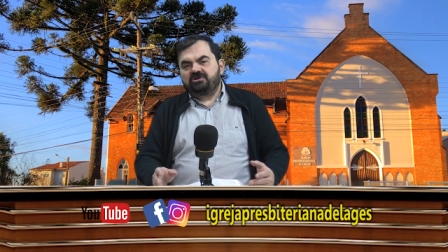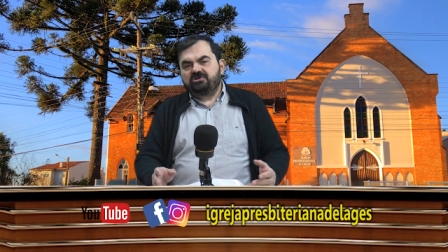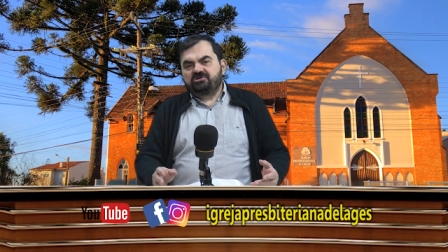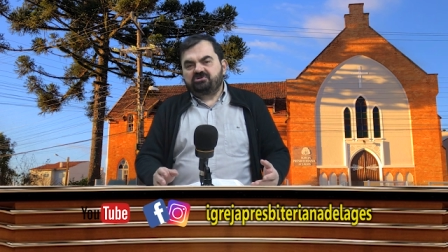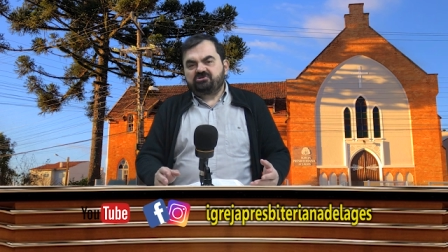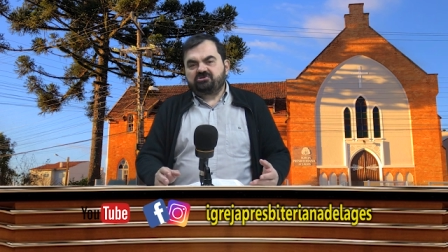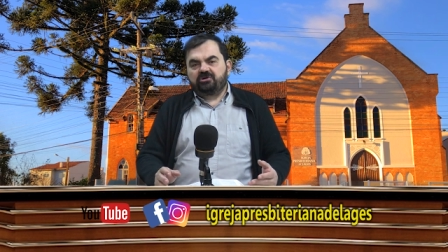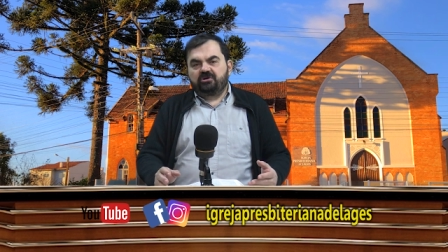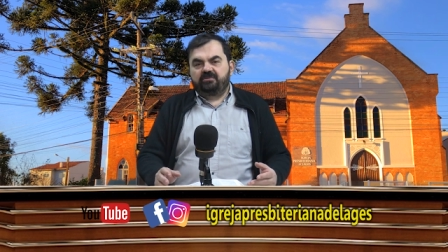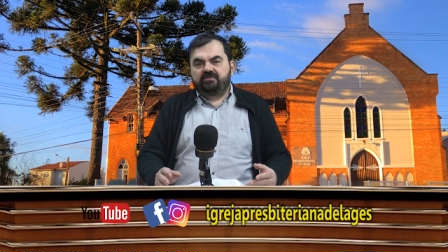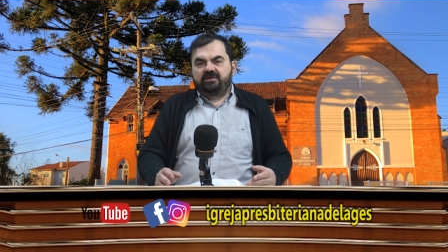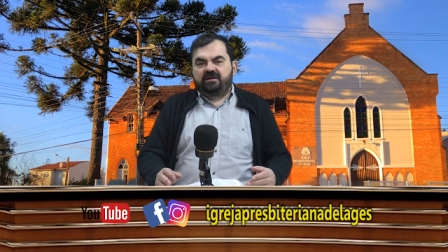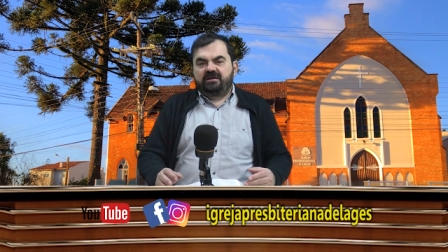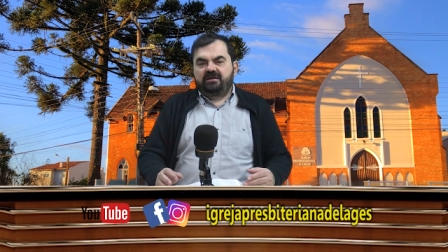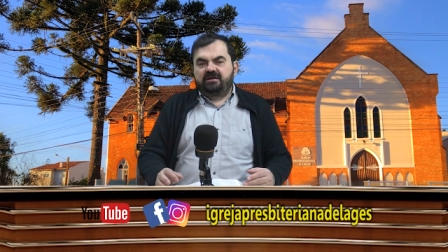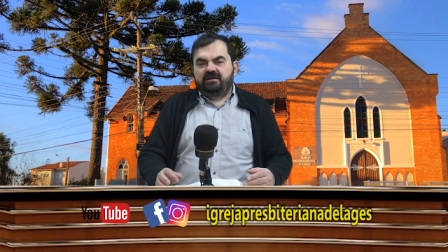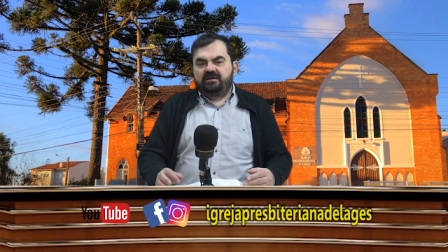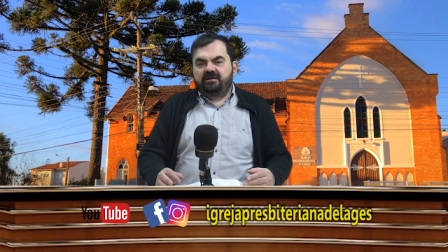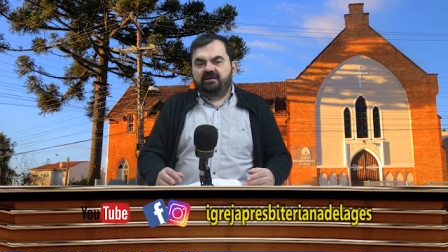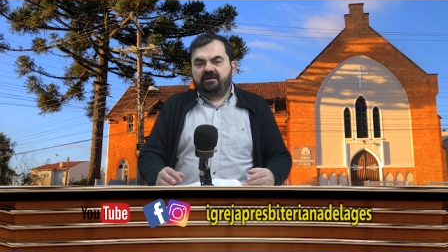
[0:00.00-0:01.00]

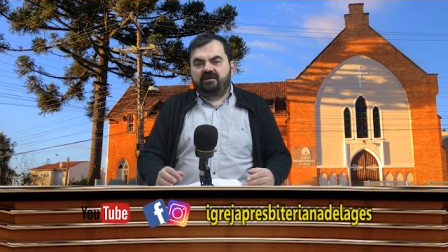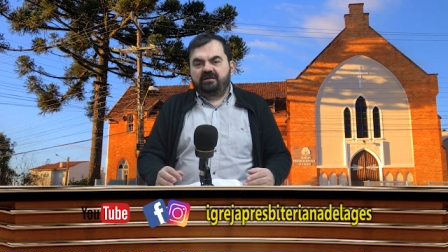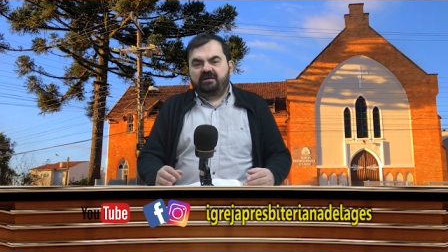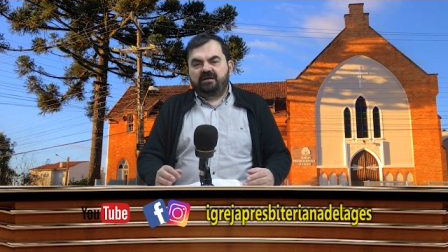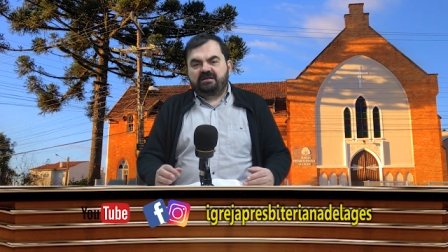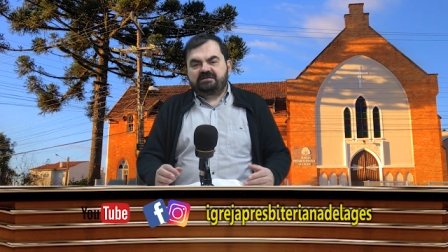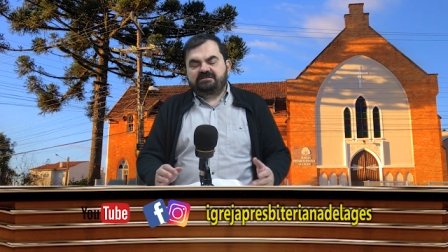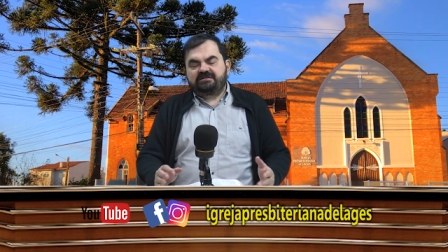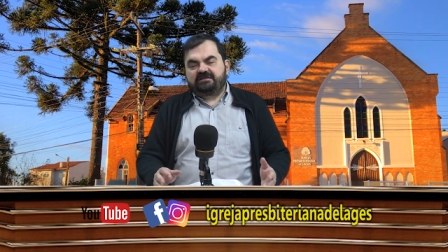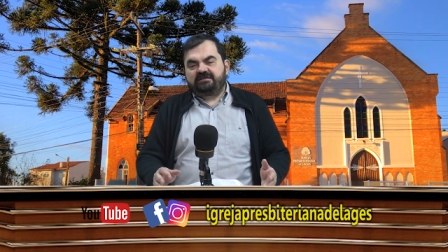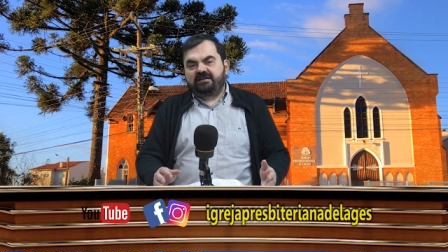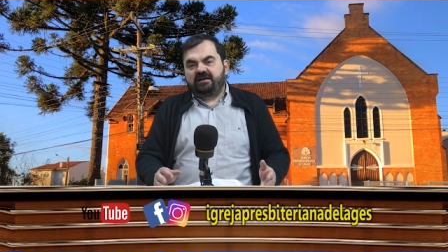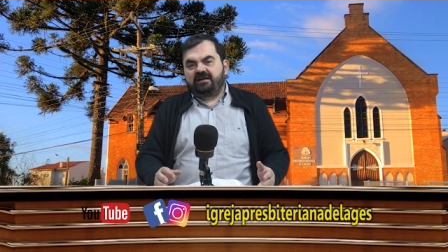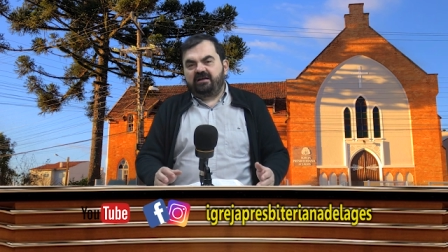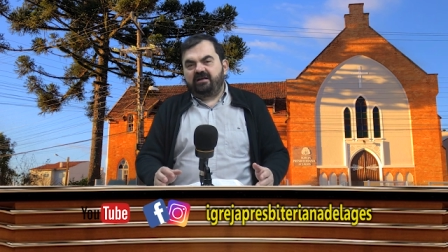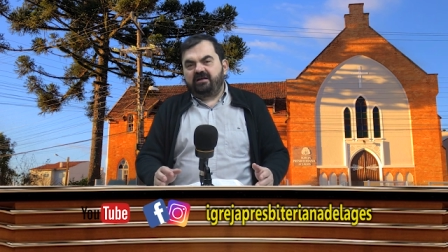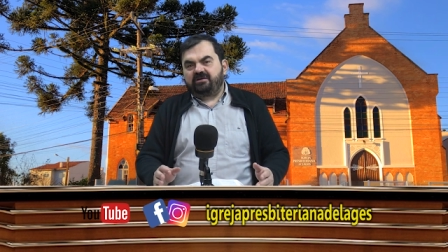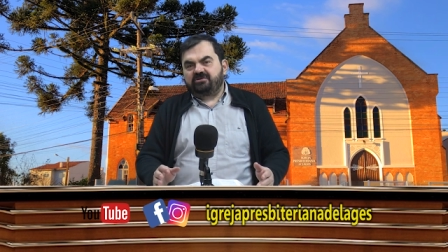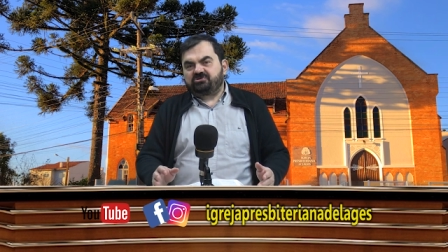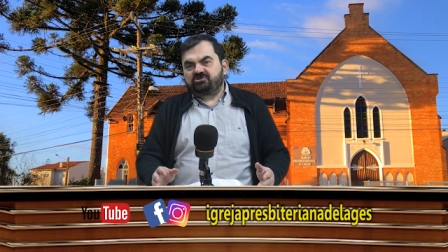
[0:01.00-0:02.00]
sobre a
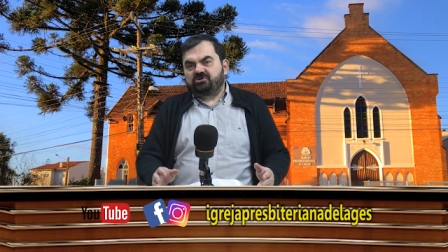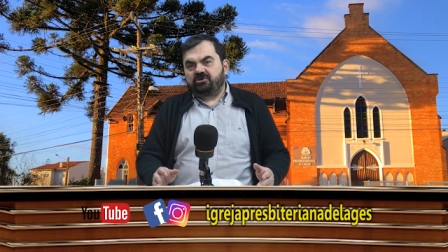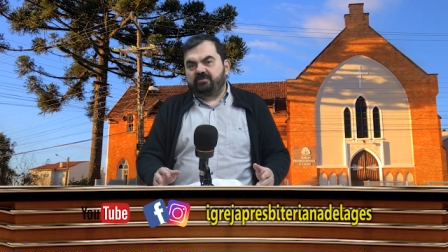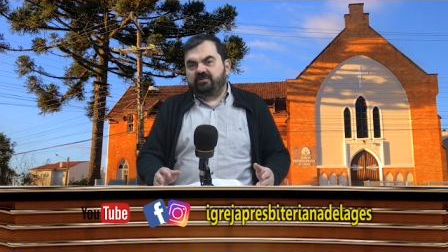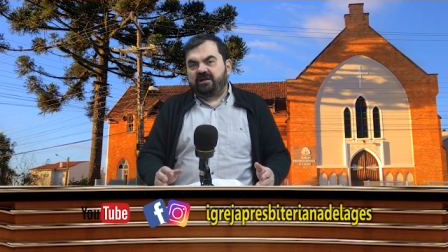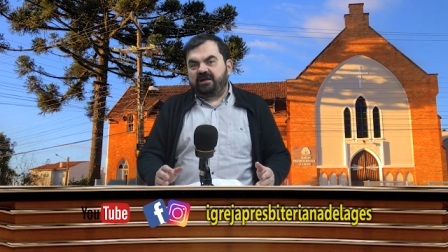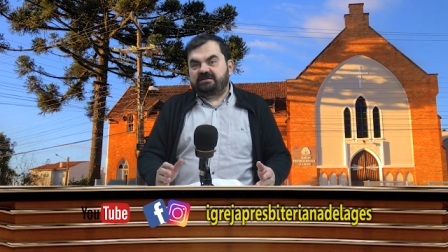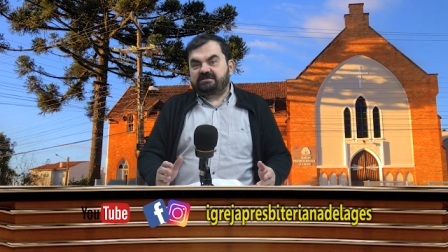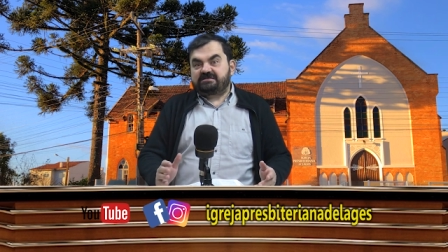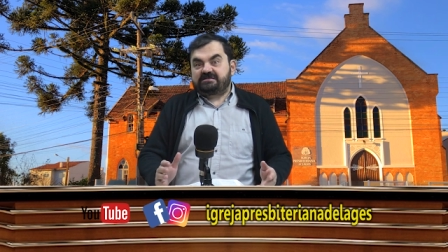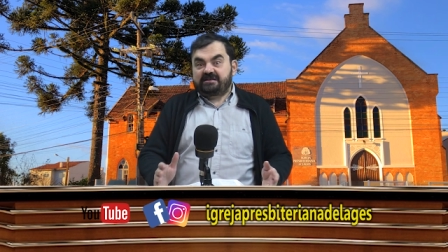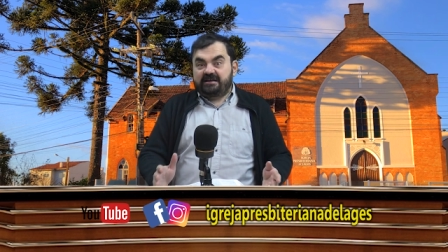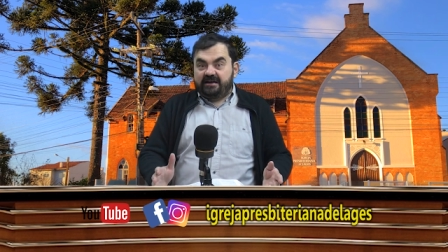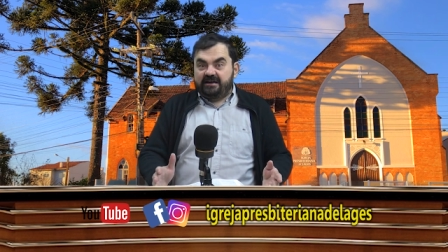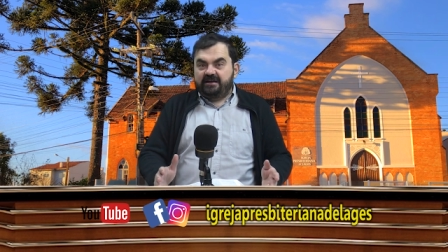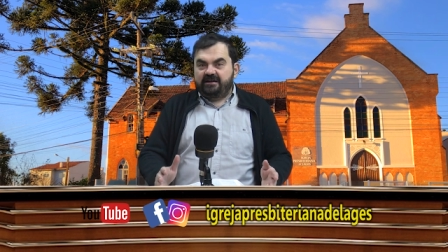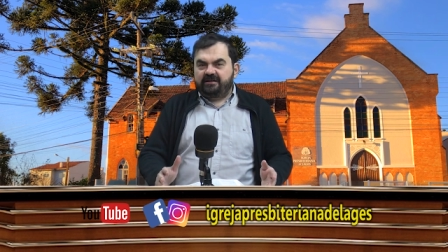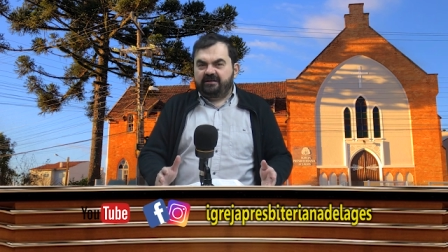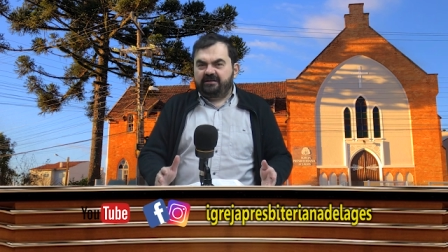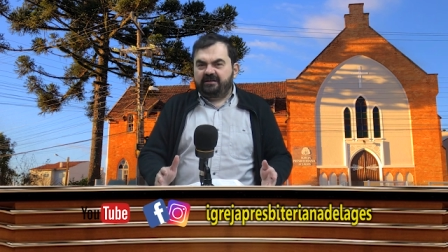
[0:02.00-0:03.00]
cidade, sobre a
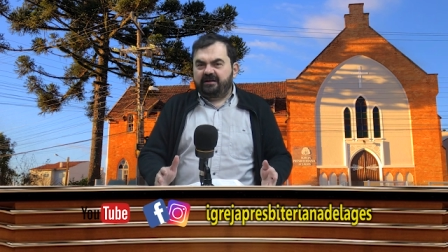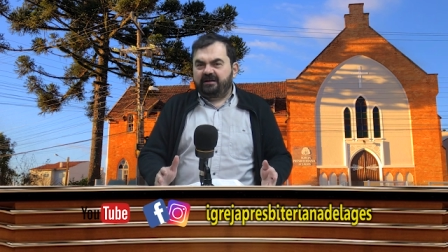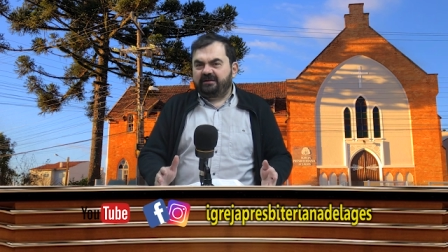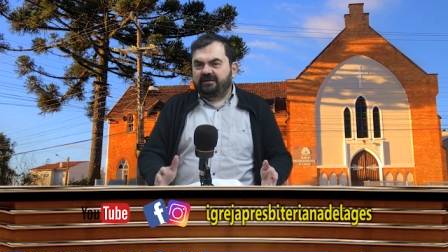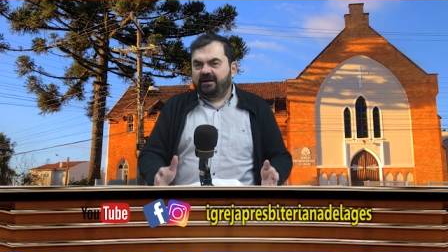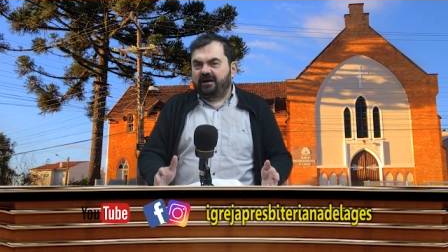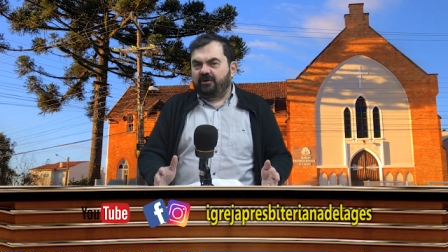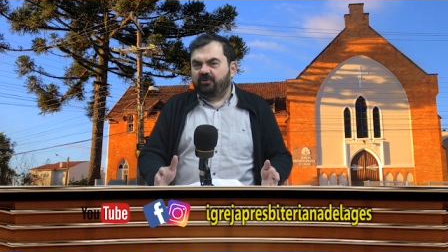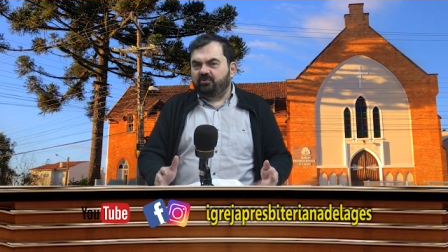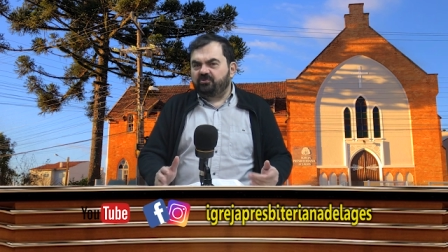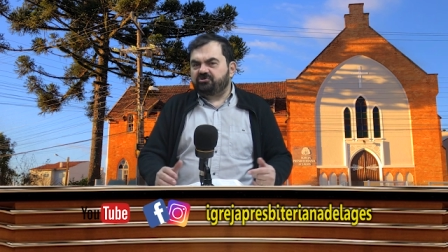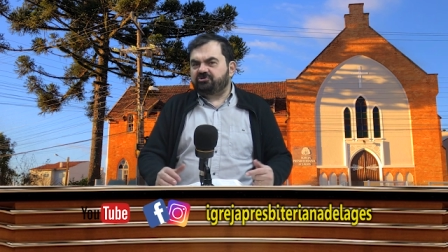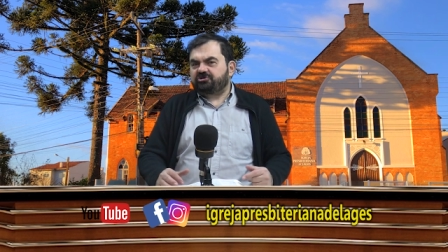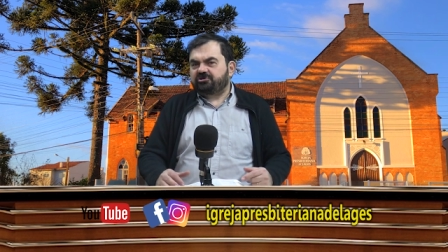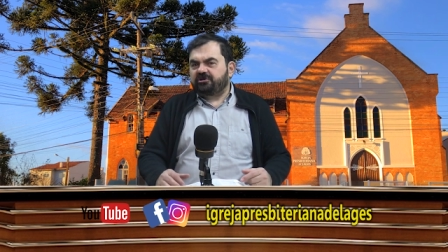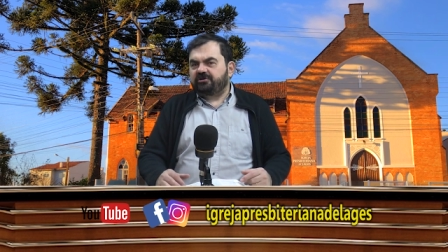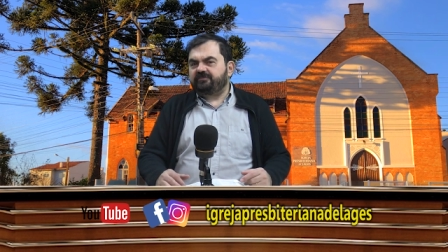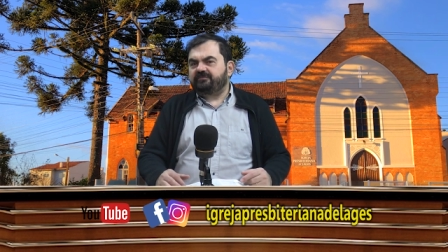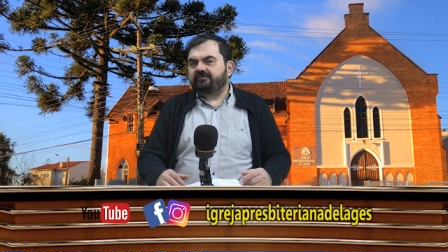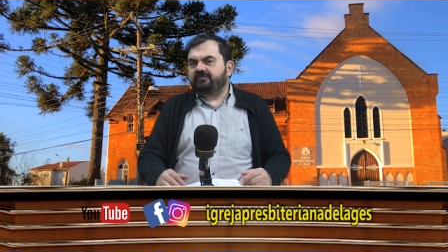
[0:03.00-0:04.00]
Serra
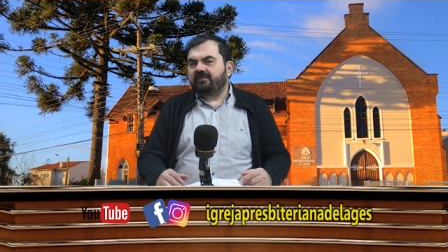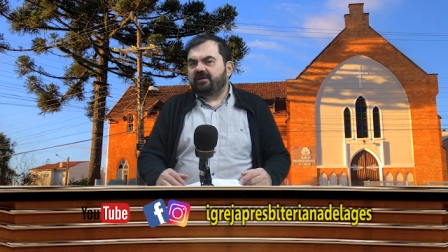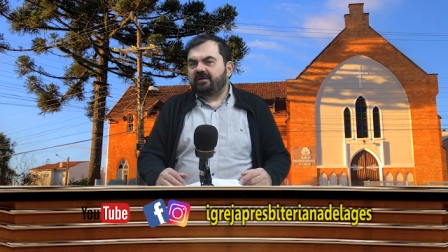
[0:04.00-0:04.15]
Gaúcha,